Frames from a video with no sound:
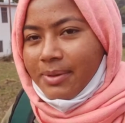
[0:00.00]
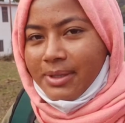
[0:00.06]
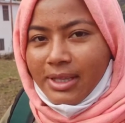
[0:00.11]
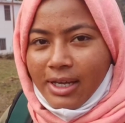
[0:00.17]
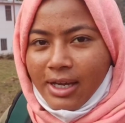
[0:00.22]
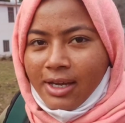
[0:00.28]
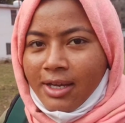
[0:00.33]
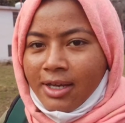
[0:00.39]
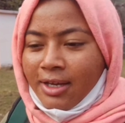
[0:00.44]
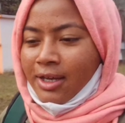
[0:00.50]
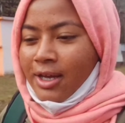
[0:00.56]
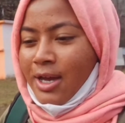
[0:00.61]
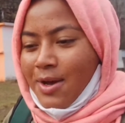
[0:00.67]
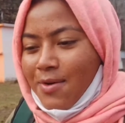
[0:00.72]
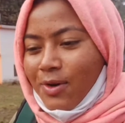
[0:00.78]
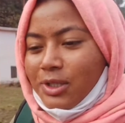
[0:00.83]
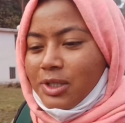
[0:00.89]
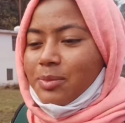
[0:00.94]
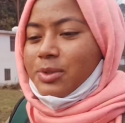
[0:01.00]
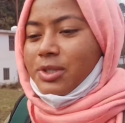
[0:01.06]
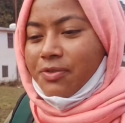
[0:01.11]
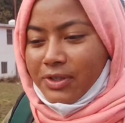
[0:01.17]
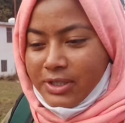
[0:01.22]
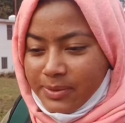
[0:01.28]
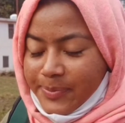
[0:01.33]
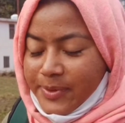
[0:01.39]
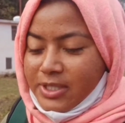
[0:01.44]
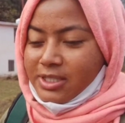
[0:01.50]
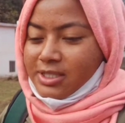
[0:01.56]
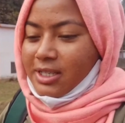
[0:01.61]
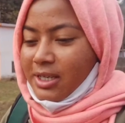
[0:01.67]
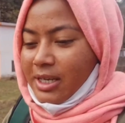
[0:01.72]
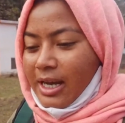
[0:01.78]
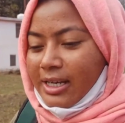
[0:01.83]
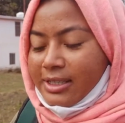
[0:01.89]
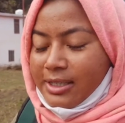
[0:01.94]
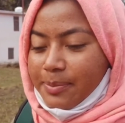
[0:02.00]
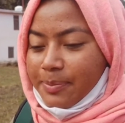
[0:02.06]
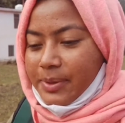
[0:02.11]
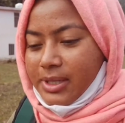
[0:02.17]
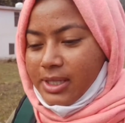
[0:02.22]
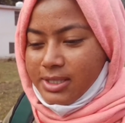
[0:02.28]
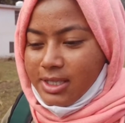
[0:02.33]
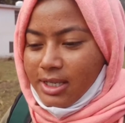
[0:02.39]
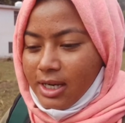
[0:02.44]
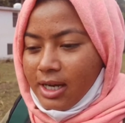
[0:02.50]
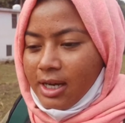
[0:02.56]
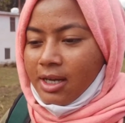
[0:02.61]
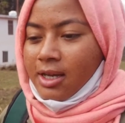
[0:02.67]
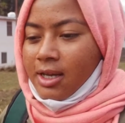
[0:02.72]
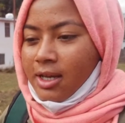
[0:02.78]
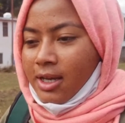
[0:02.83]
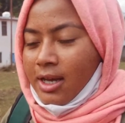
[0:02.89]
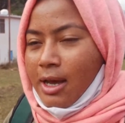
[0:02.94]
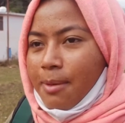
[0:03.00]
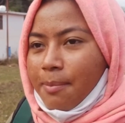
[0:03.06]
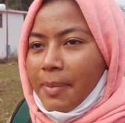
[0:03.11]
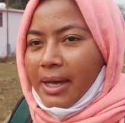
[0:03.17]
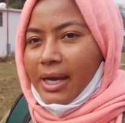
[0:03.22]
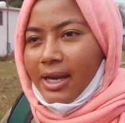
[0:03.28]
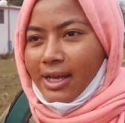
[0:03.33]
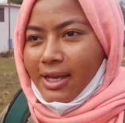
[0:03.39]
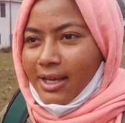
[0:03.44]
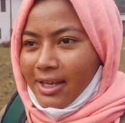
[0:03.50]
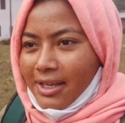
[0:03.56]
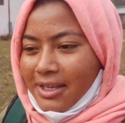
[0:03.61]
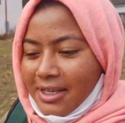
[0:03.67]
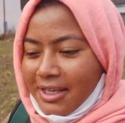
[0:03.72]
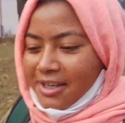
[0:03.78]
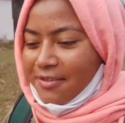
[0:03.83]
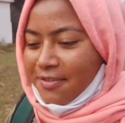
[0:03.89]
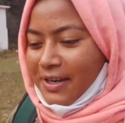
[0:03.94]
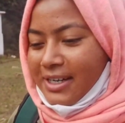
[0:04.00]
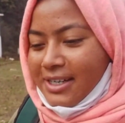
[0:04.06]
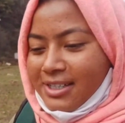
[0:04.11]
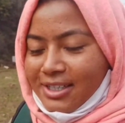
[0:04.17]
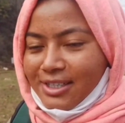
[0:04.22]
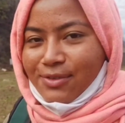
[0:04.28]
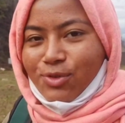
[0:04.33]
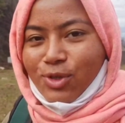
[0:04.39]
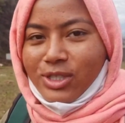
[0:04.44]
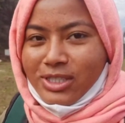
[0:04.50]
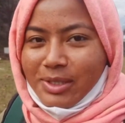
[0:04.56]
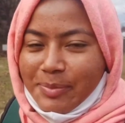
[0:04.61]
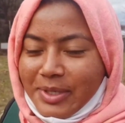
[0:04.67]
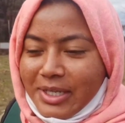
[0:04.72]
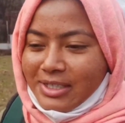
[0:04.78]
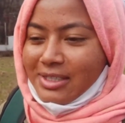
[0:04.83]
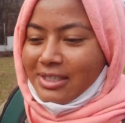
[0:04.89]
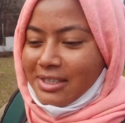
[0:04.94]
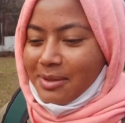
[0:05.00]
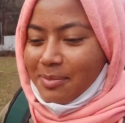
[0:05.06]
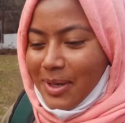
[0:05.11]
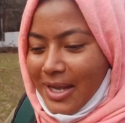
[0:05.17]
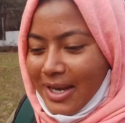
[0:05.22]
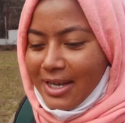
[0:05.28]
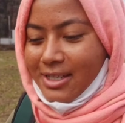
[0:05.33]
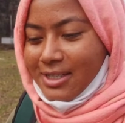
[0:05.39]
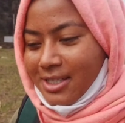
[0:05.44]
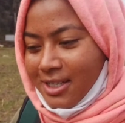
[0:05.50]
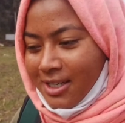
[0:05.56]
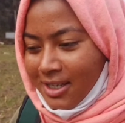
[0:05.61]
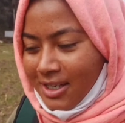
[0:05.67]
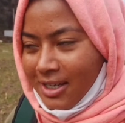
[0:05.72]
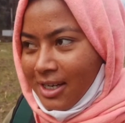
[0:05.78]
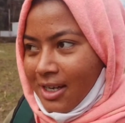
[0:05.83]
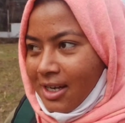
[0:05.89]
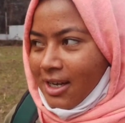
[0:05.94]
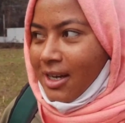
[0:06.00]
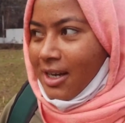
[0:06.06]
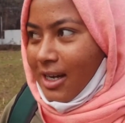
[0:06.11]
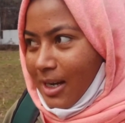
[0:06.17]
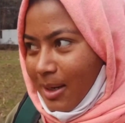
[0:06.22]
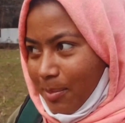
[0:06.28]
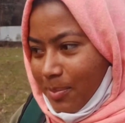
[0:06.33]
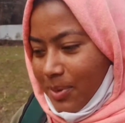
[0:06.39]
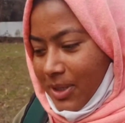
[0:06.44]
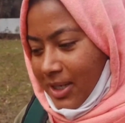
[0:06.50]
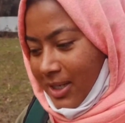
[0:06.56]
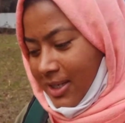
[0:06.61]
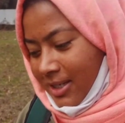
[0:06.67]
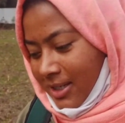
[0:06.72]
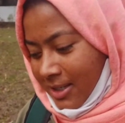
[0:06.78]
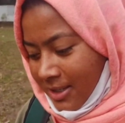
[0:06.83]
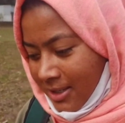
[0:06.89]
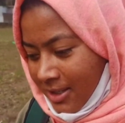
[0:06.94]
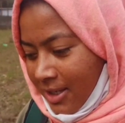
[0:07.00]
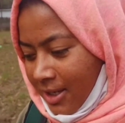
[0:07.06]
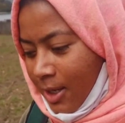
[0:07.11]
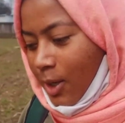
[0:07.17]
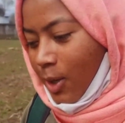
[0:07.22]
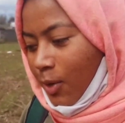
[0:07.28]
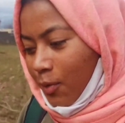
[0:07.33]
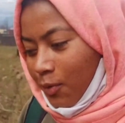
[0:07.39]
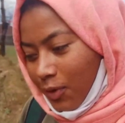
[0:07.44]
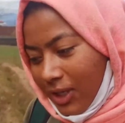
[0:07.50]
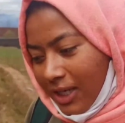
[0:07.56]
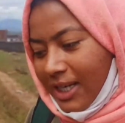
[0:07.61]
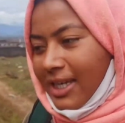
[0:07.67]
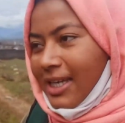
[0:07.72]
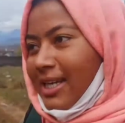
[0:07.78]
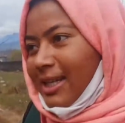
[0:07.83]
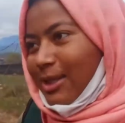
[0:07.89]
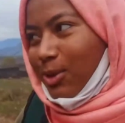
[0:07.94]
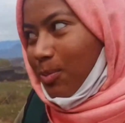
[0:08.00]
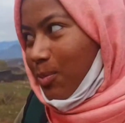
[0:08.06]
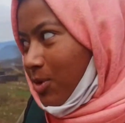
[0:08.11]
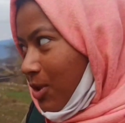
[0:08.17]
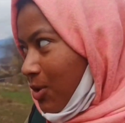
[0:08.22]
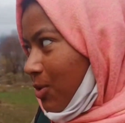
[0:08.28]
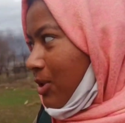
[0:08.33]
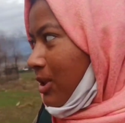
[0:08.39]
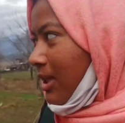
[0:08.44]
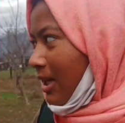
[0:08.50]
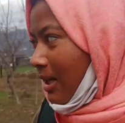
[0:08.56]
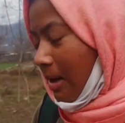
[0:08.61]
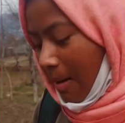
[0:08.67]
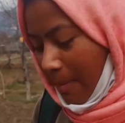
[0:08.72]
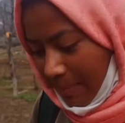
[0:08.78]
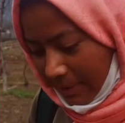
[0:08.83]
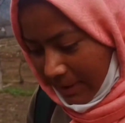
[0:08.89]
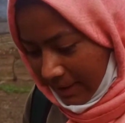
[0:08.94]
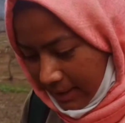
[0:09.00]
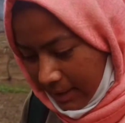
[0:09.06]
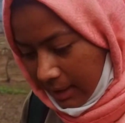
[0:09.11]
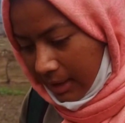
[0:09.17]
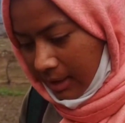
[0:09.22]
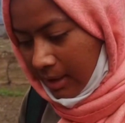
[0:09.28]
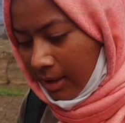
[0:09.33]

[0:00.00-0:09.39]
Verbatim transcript: पता है वो तो मुझे फर्स्ट मिस्टर से नहीं आज तक पता चला पहले एक फ्रेंड थी वही सब करती थी मैनेज अब वो नहीं है तो मुझे खुद करना पड़ेगा